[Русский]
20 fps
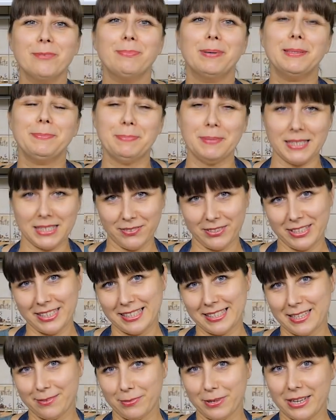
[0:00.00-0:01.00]

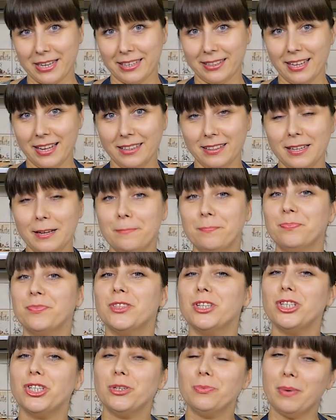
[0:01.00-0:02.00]
Подписывайтесь на мой канал,
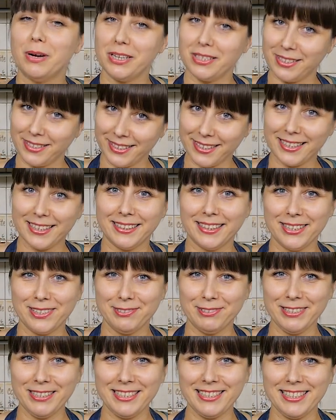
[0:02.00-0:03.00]
нажимайте на
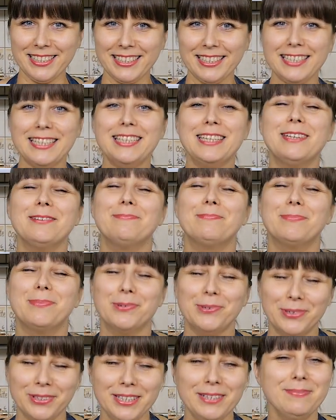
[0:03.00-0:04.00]
колокольчик и
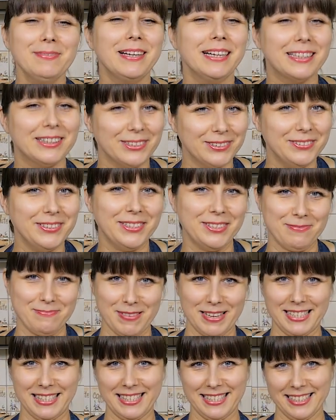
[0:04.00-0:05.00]
будем готовить
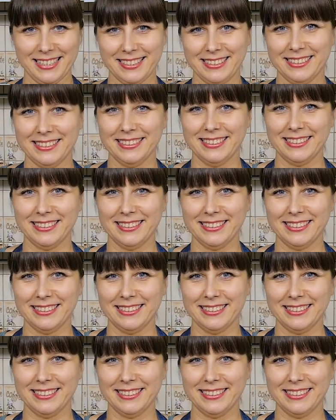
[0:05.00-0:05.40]
вместе.